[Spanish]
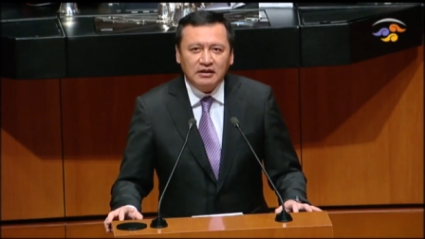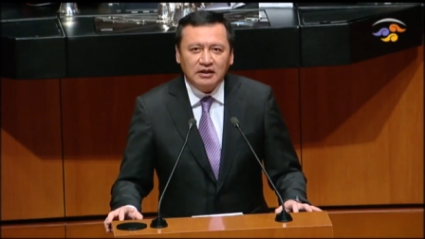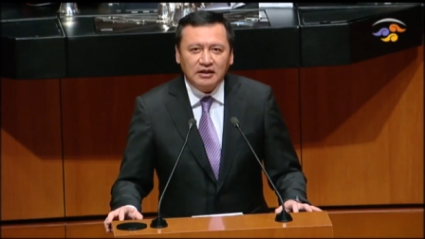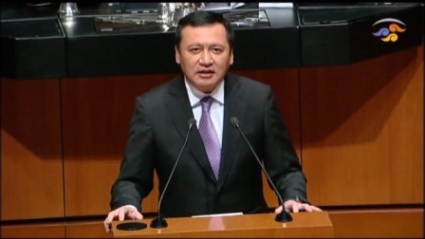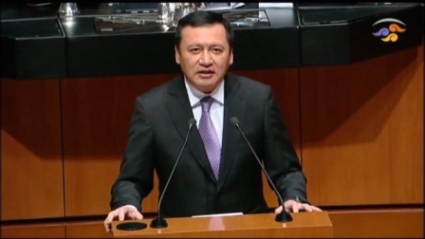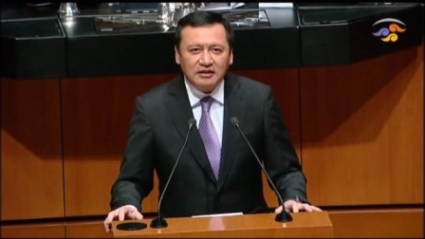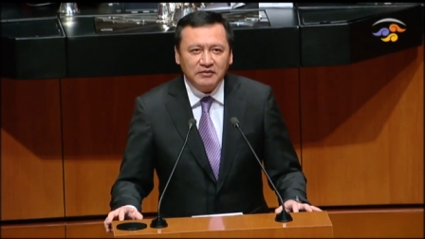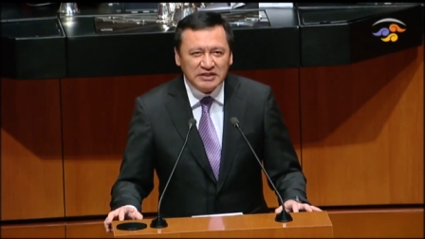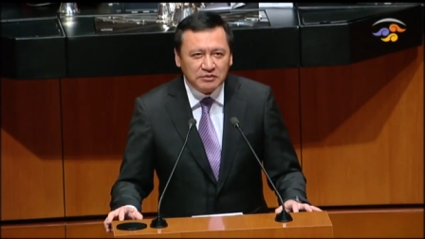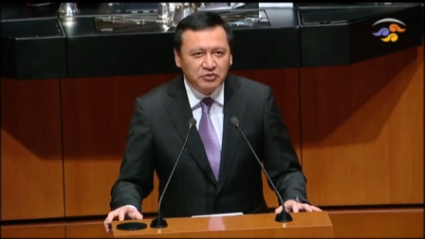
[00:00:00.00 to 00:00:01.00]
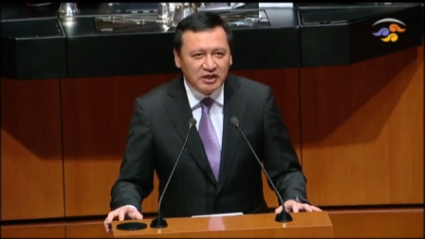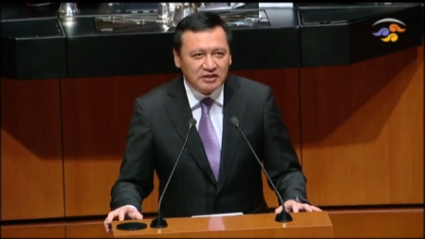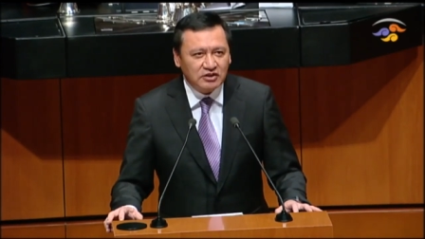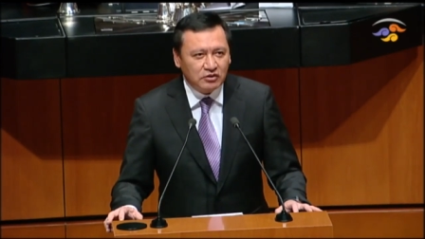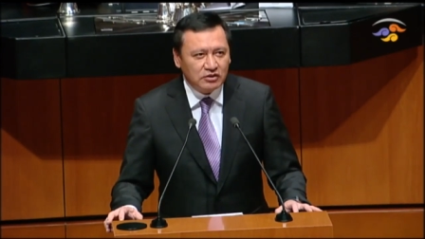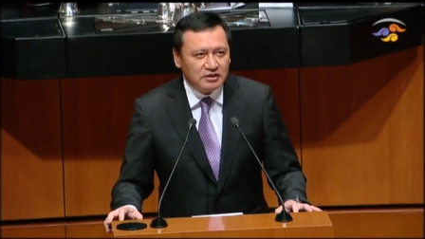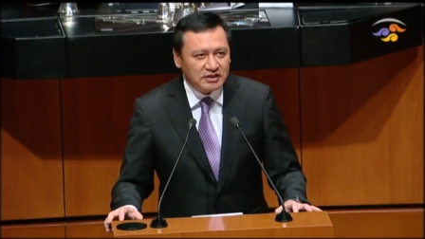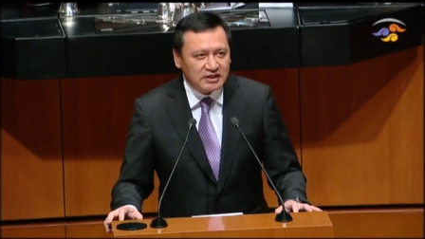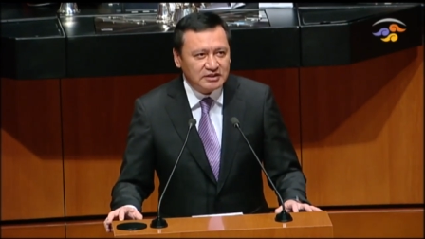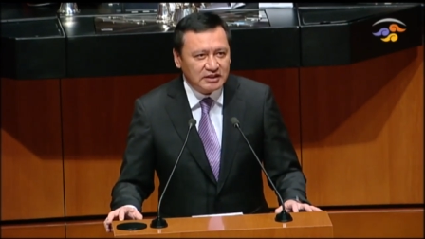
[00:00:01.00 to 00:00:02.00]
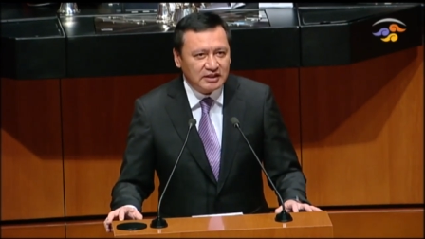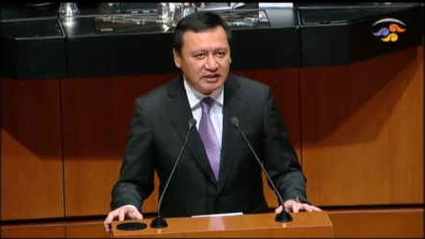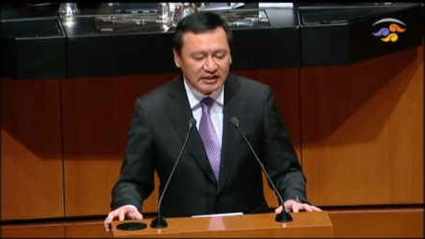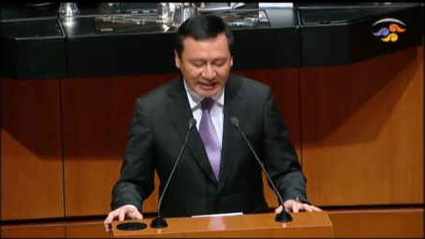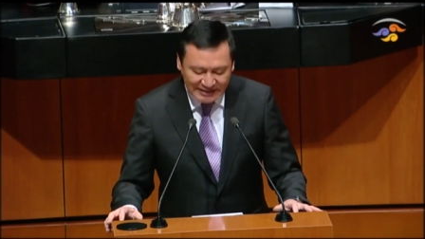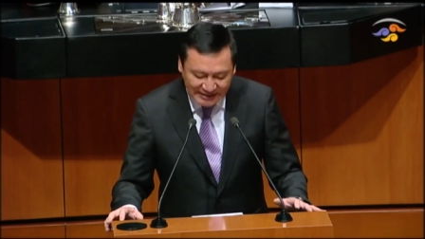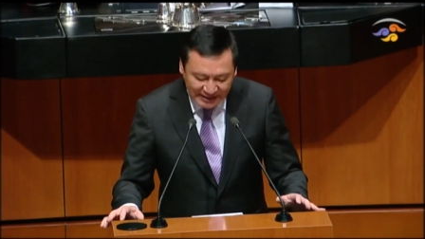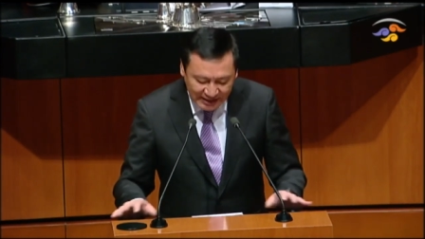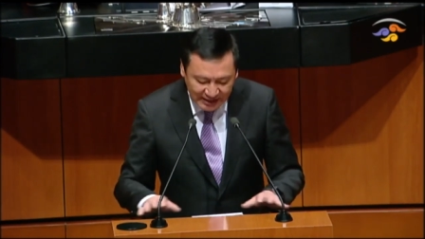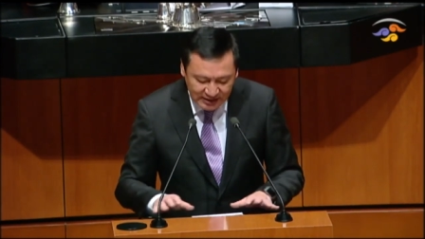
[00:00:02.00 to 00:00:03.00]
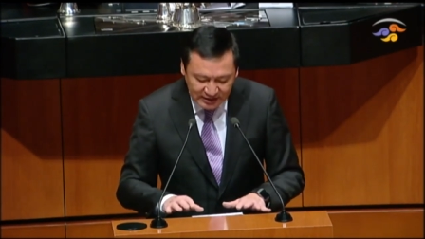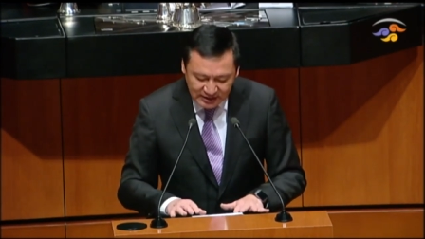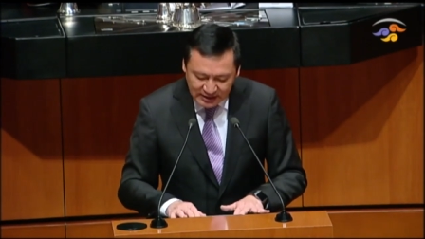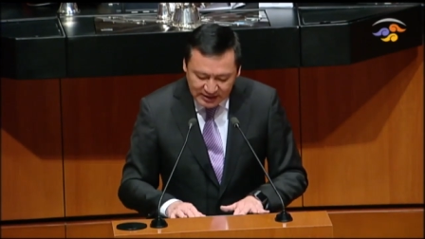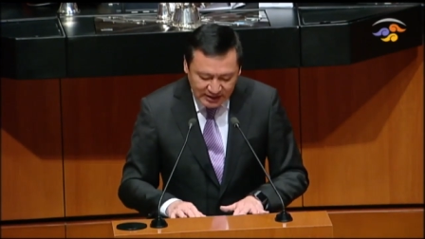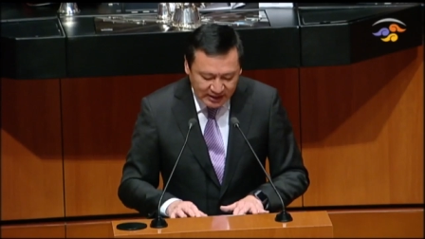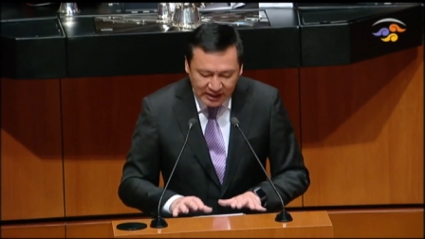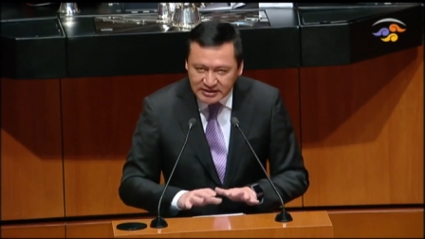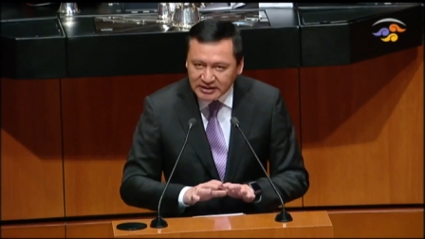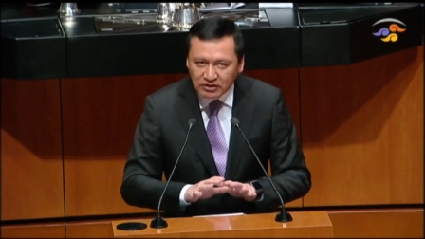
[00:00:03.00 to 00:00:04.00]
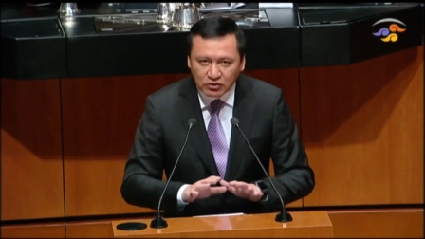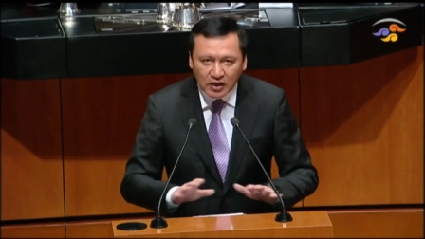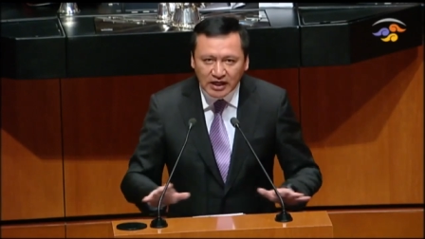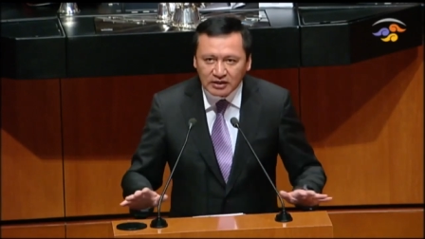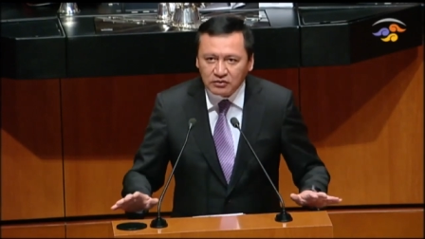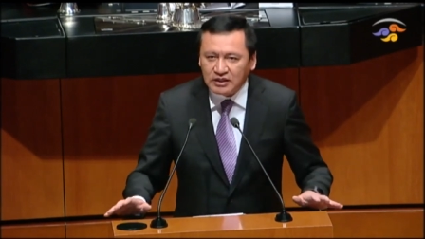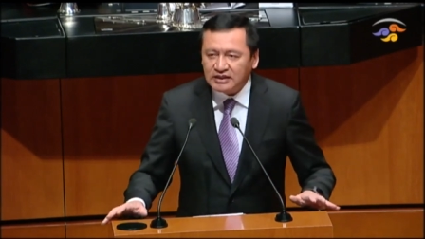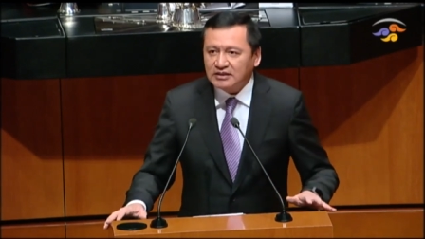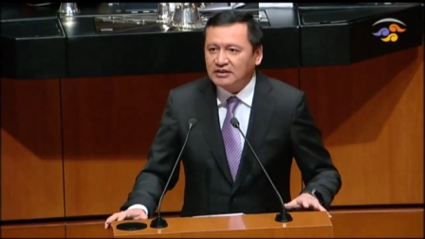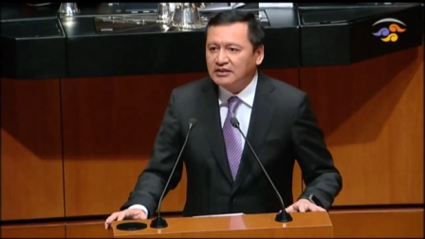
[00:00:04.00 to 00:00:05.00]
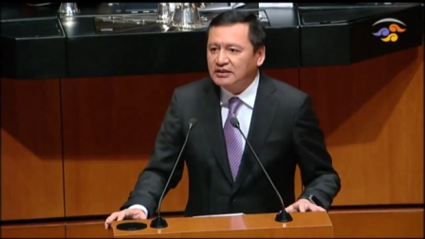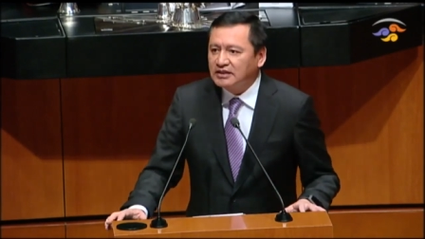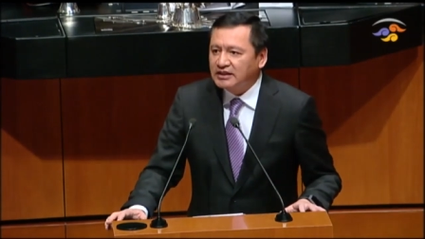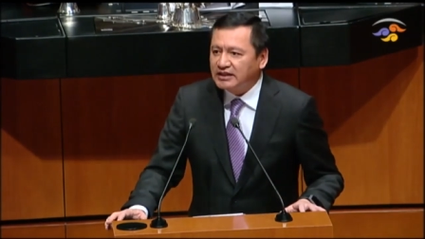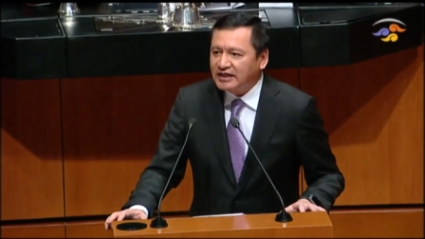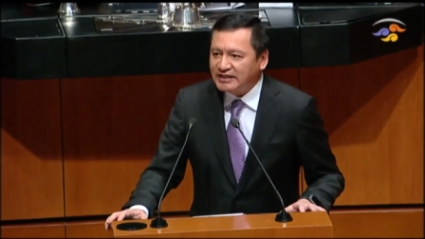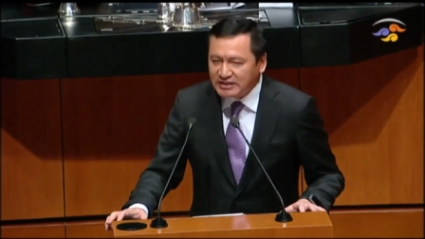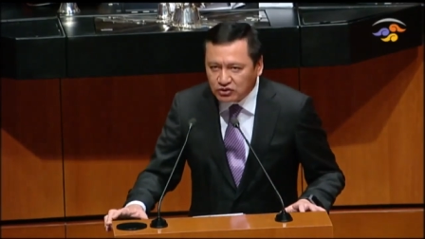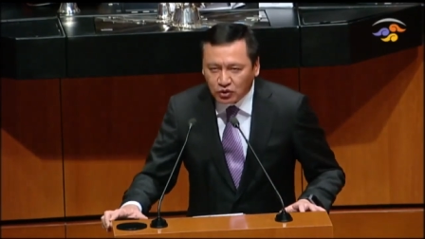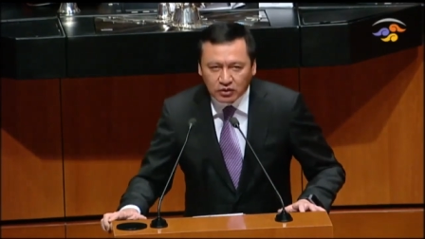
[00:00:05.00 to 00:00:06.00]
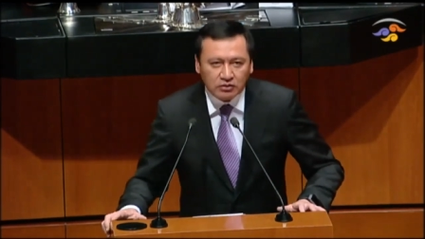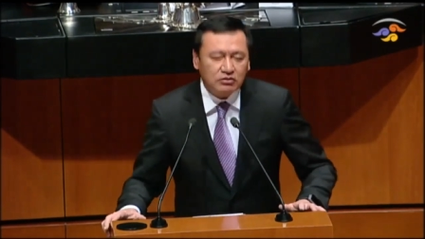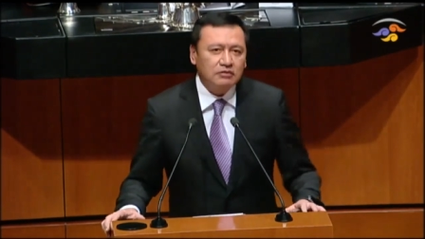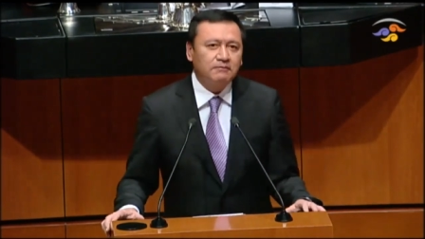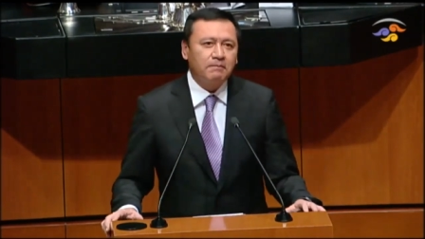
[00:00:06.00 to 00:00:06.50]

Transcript: a diversas mujeres que hoy se dan cita en este día que sin lugar a dudas es histórico.